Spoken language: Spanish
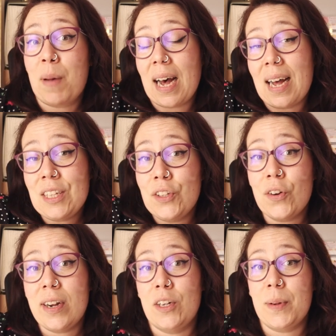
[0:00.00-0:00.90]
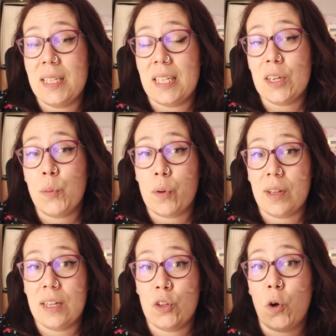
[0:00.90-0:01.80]
bajando el
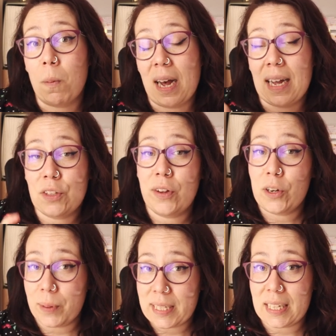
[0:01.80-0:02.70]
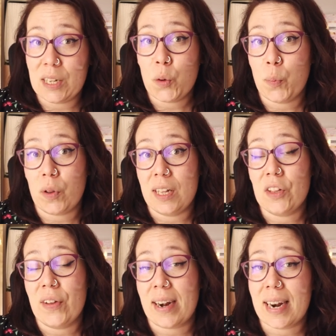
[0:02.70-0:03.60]
95% o bajando el
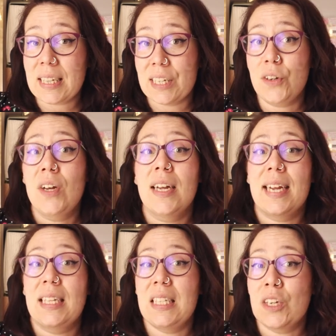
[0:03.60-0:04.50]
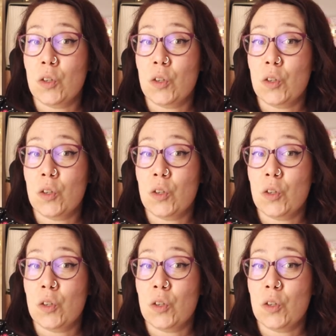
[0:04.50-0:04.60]
95% de ratio que se